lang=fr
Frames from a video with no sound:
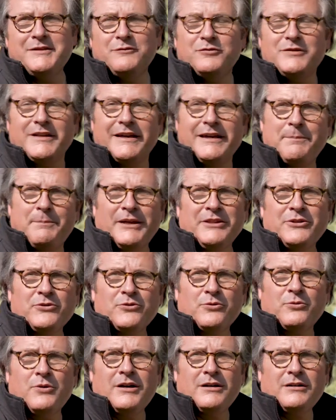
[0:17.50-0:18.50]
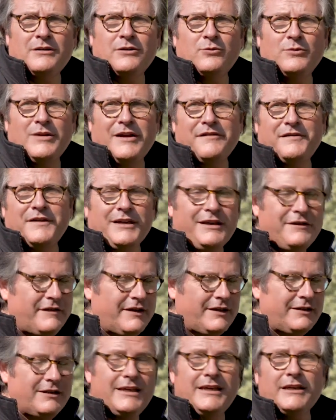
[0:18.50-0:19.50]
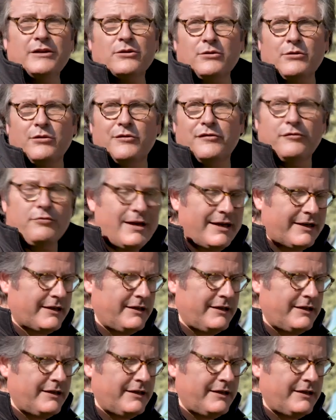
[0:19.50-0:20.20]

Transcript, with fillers: Si vous n'avez pas d'endroit où la faire hiverner, quand le froid